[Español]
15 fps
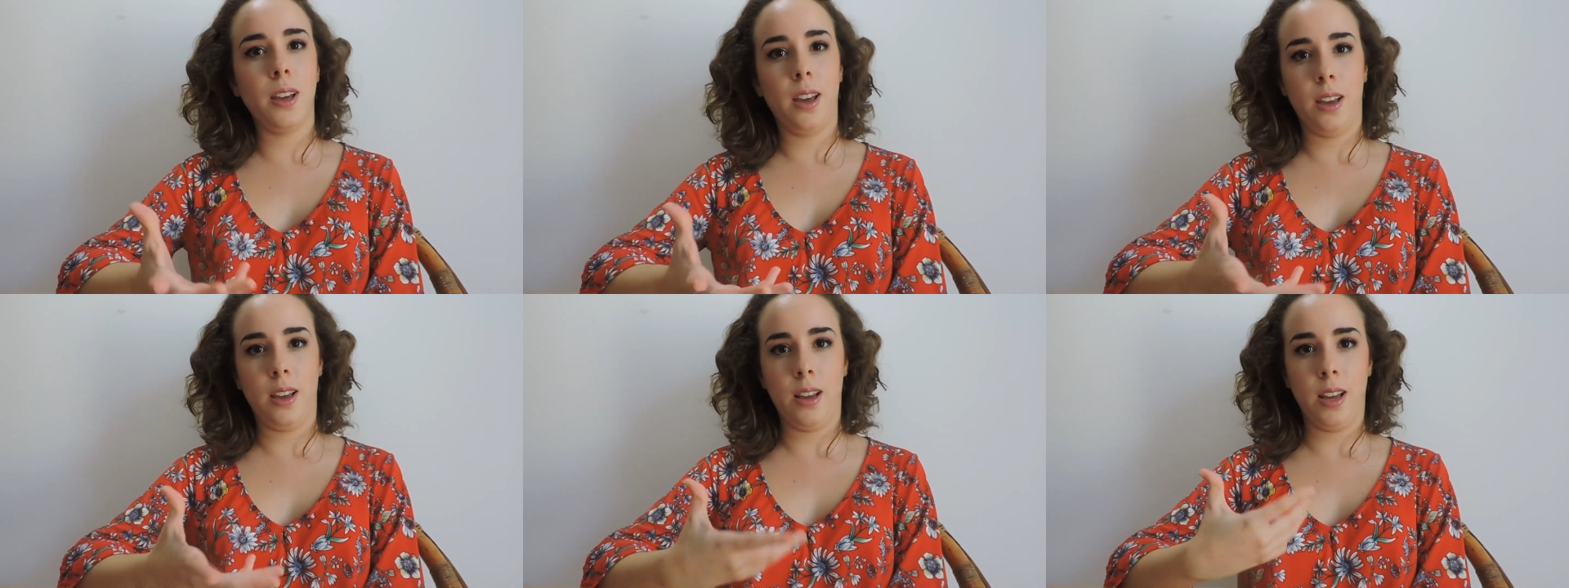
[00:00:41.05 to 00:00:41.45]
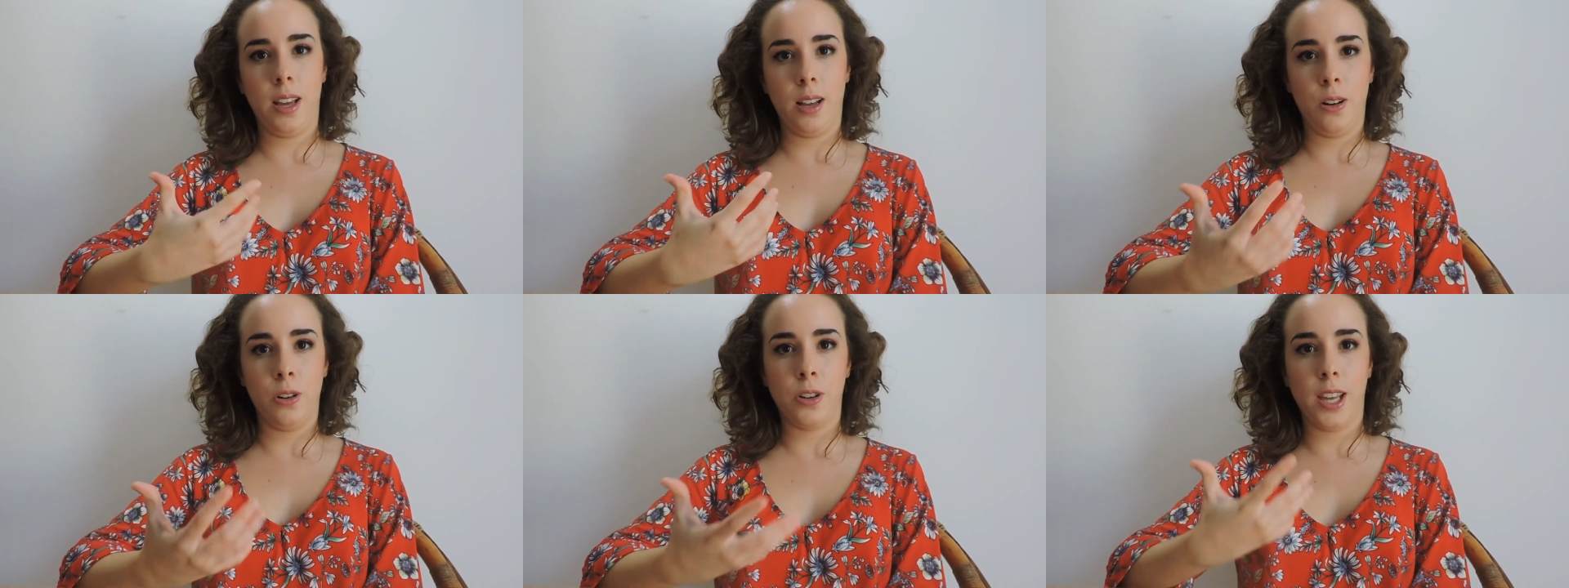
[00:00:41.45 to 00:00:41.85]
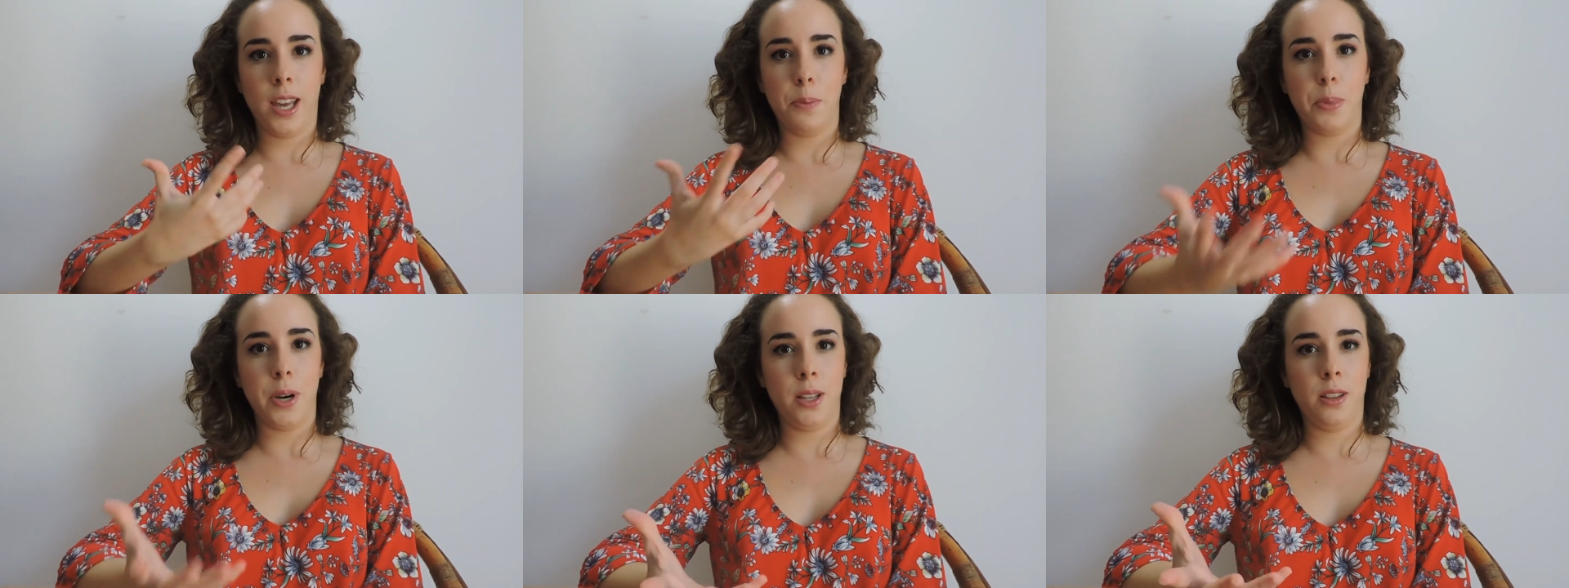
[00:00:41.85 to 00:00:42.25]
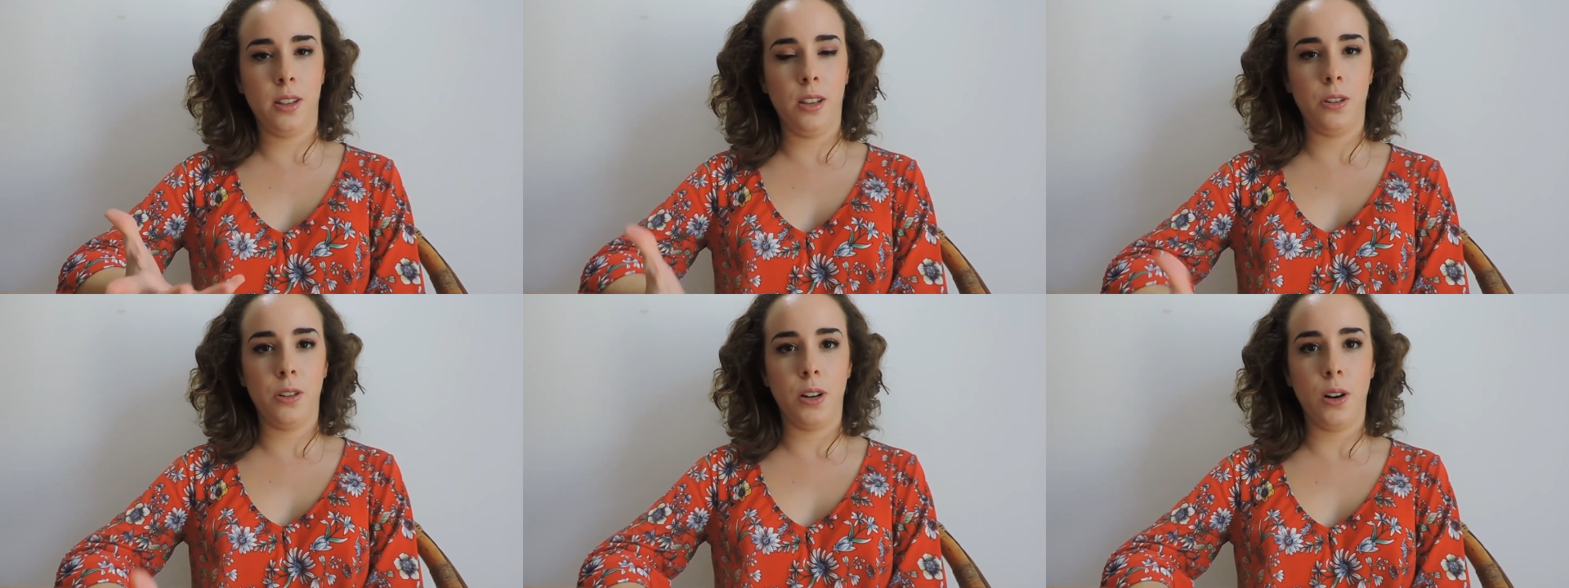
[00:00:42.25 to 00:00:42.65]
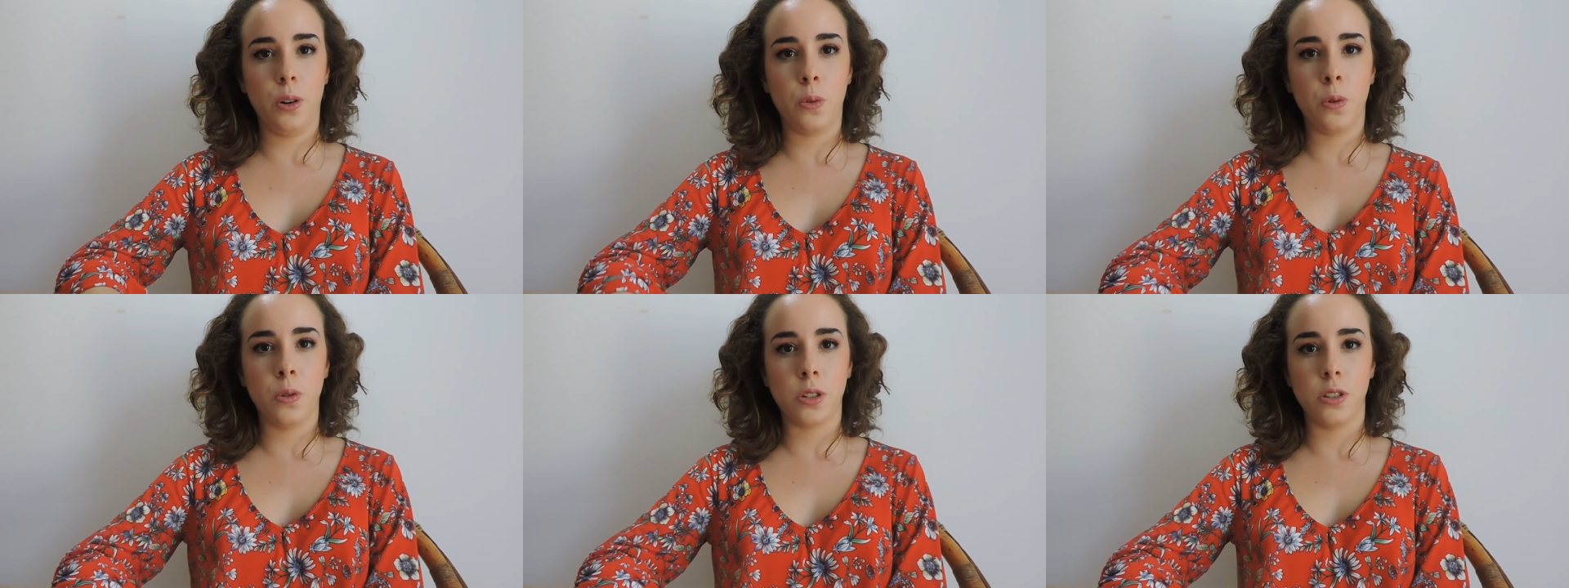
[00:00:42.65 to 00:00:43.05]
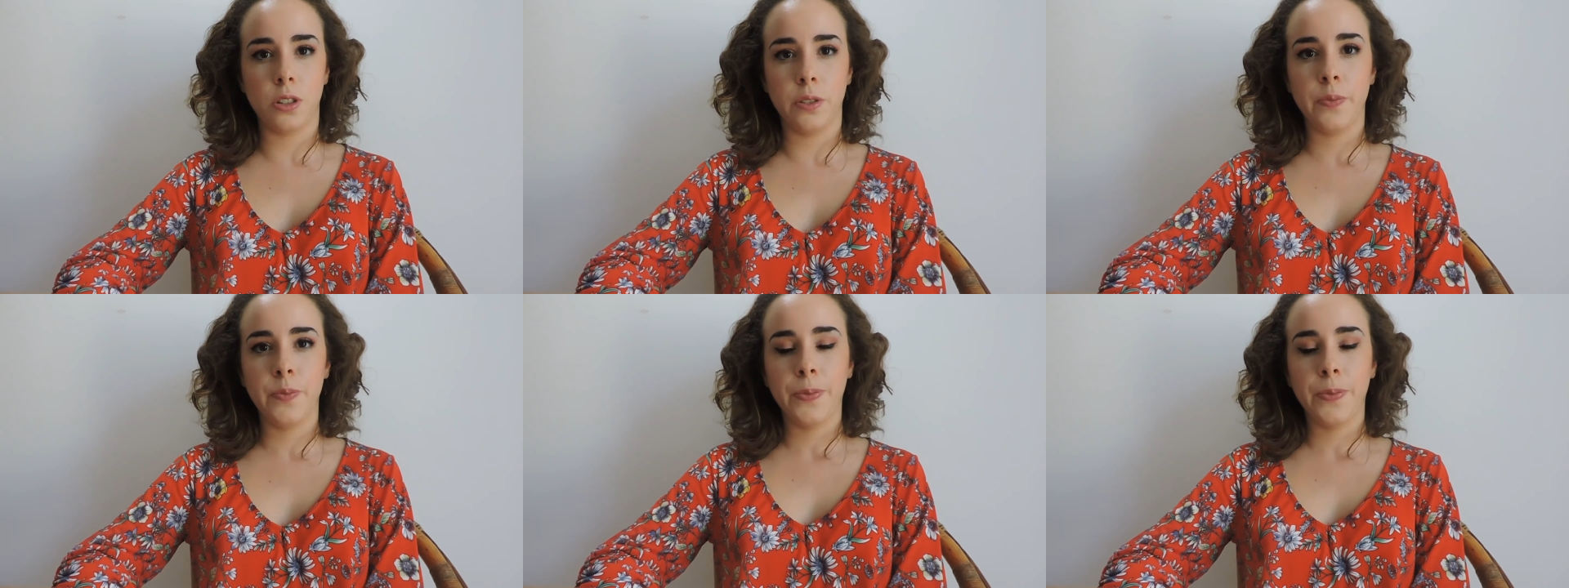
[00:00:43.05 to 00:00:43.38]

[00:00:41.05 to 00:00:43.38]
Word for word: eh, lo que he aprendido en el curso.